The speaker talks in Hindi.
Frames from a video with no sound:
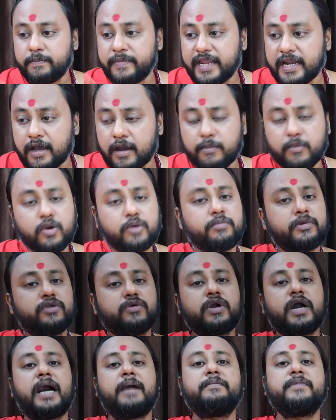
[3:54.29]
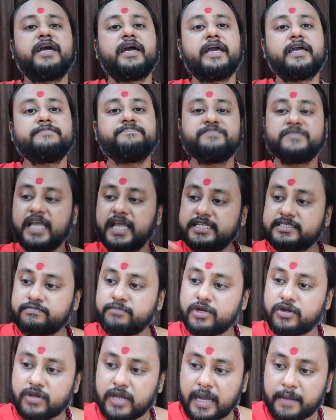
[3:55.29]
मेरा अमुक मनोकामना है इस
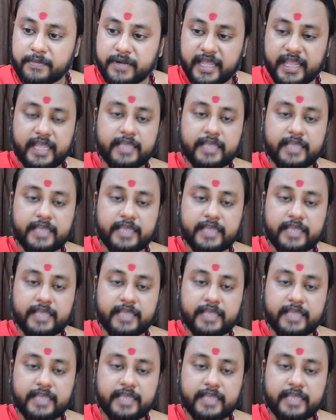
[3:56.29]
मनोकामना